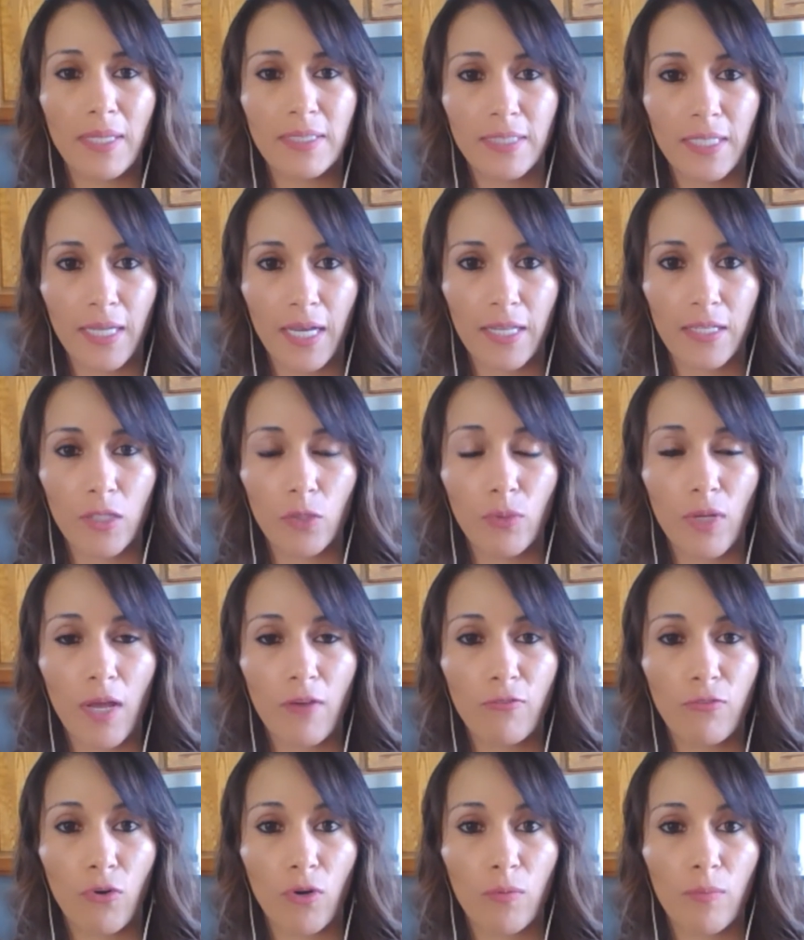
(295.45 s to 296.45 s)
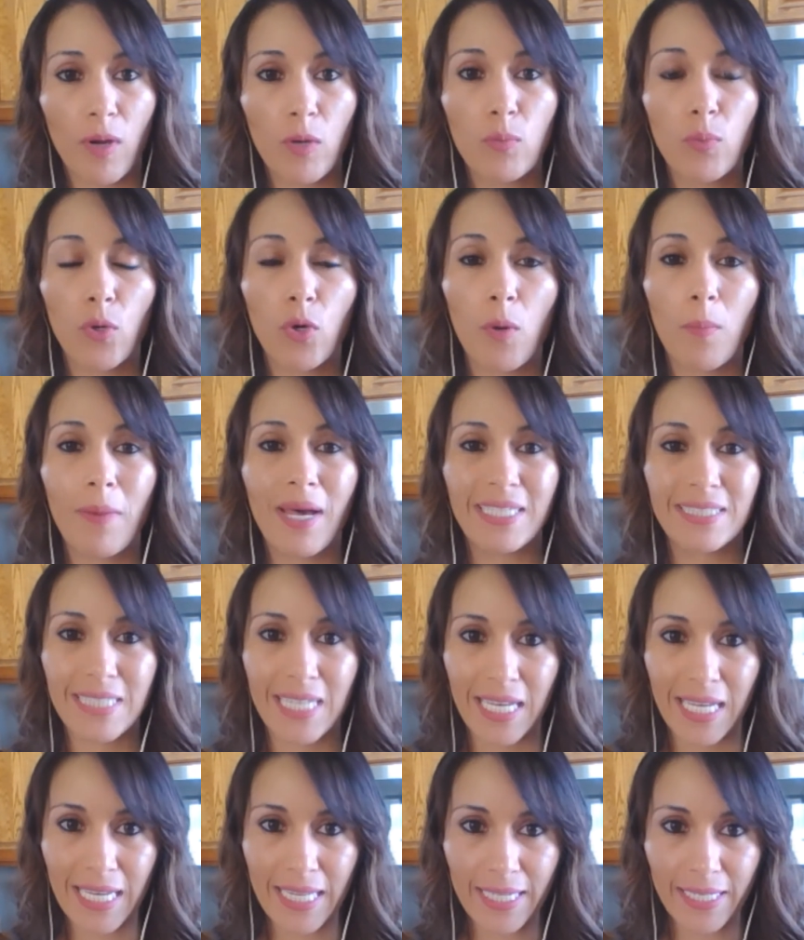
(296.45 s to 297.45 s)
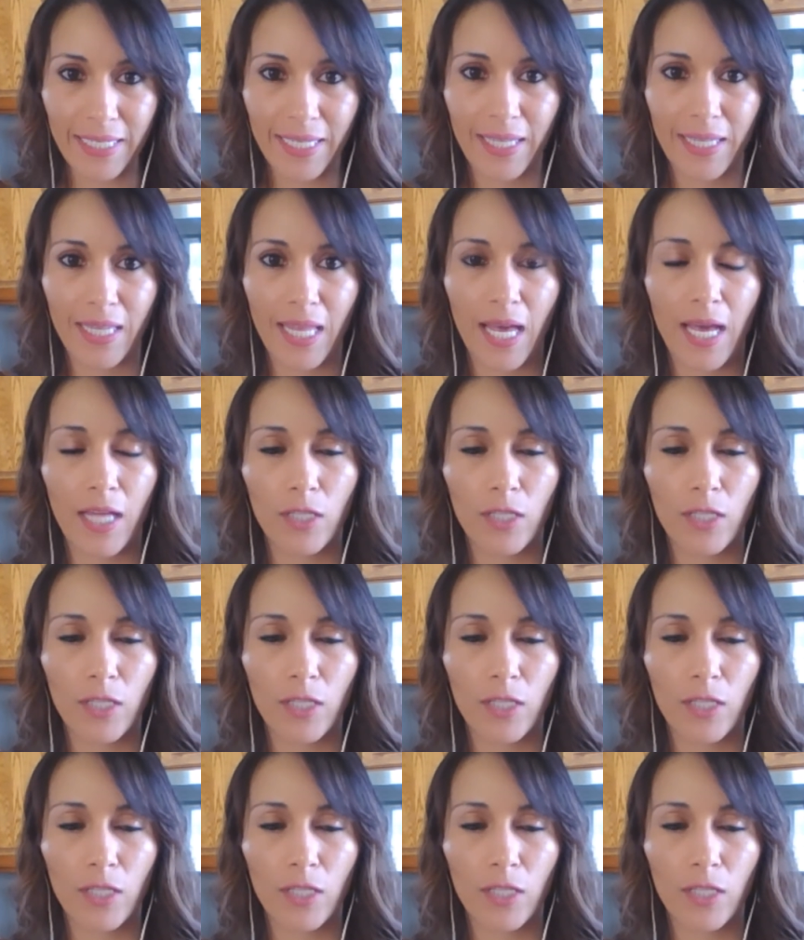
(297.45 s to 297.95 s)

a llegar de una forma un poco más líquida